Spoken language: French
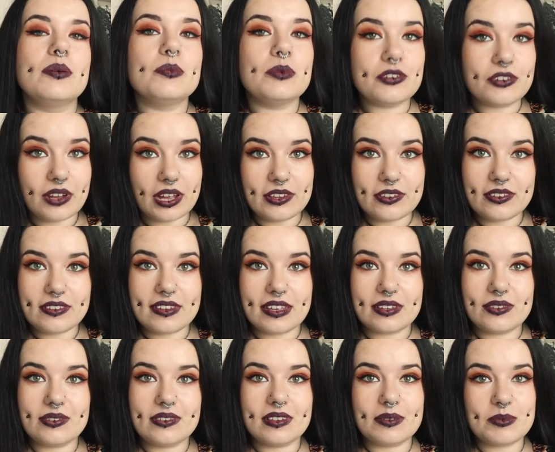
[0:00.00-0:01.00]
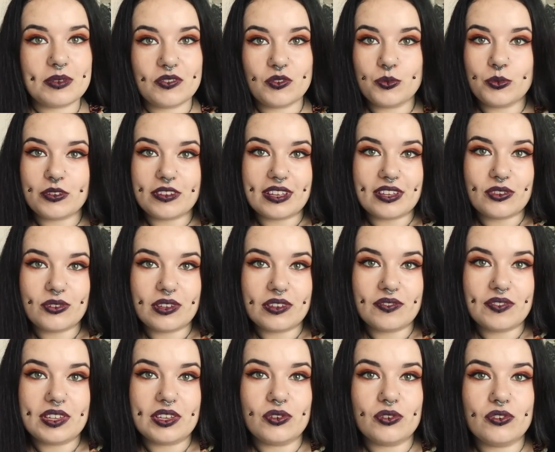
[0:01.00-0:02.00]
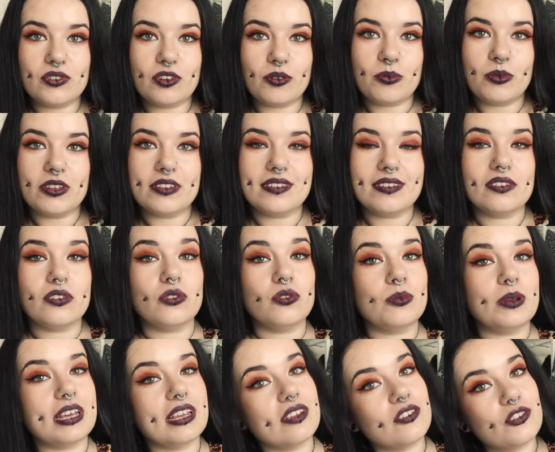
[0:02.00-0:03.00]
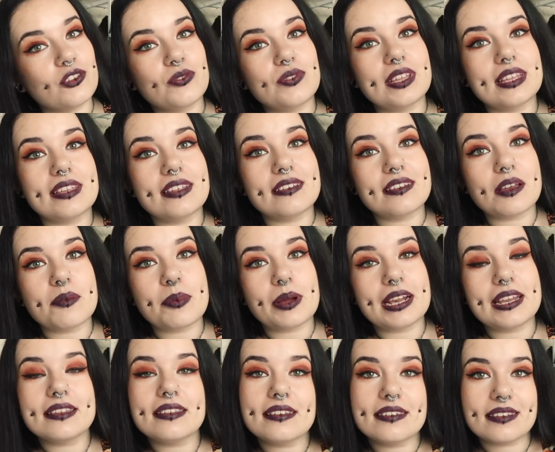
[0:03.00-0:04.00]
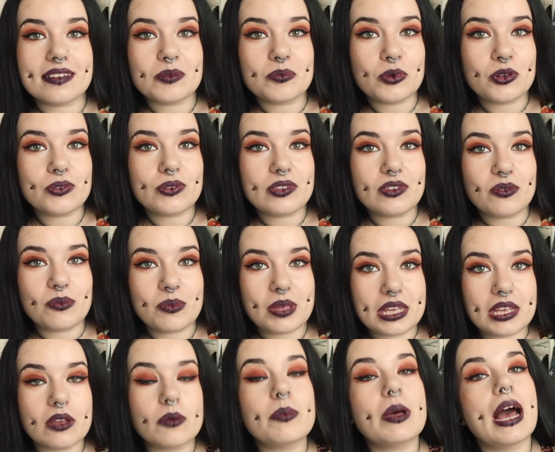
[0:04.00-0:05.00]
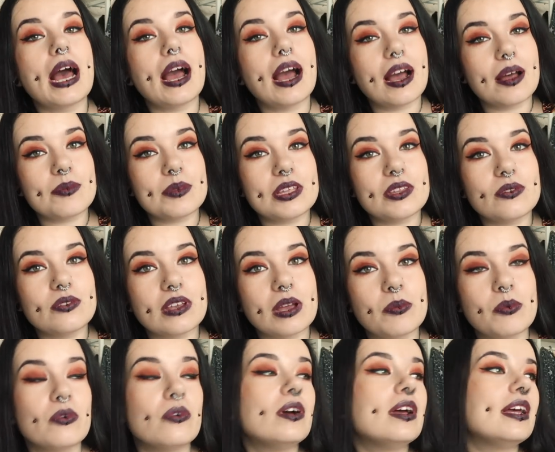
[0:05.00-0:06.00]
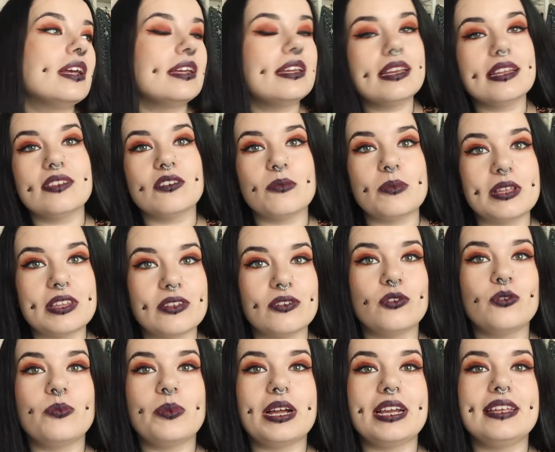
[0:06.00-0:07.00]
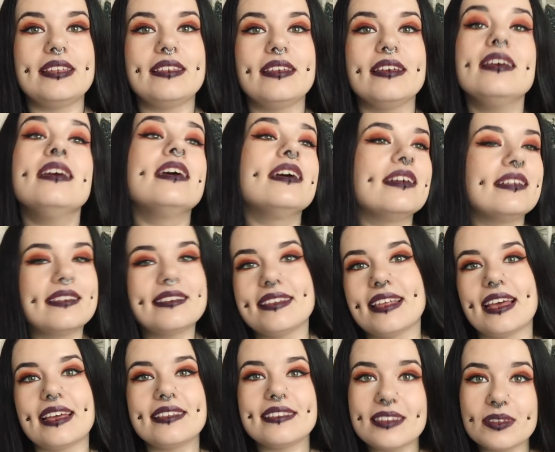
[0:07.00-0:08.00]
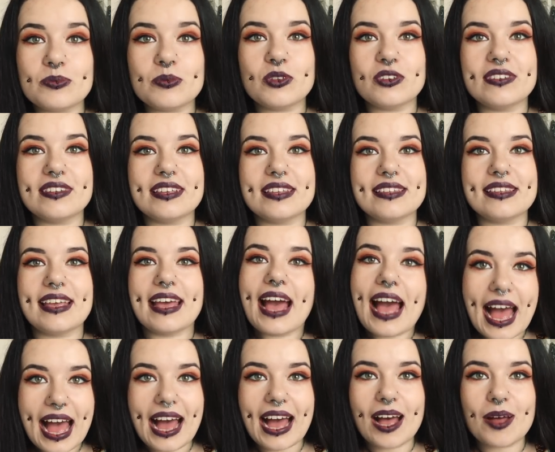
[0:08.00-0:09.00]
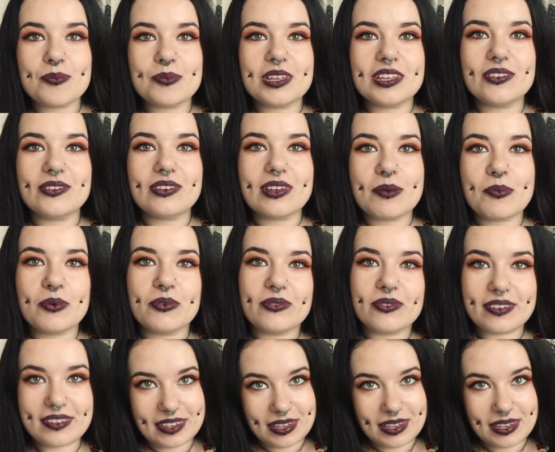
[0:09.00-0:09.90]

Bonjour à toutes et à tous et bienvenue pour cette nouvelle vidéo sur Blood is the New Black. Je vous ai déjà parlé des 5 produits de make-up à ramener du Japon. Il est temps maintenant de parler des 5 types de skincare à ramener du Japon.